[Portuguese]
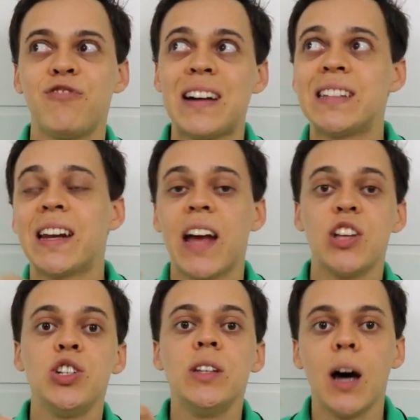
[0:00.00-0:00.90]
fazer aqui
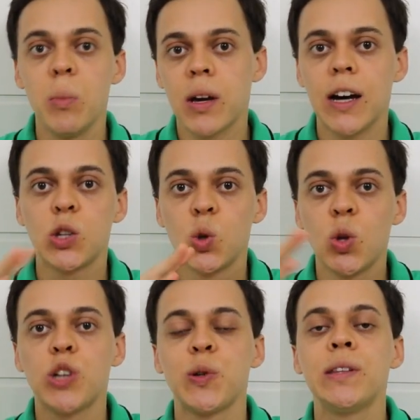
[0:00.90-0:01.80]
a dinâmica do
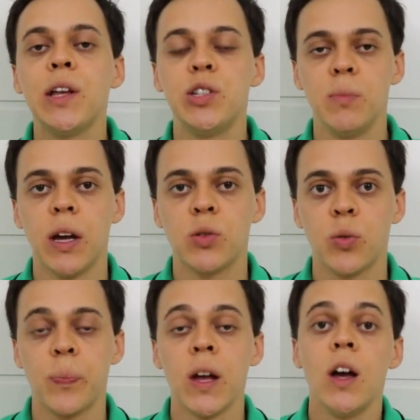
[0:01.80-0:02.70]
nosso entendimento.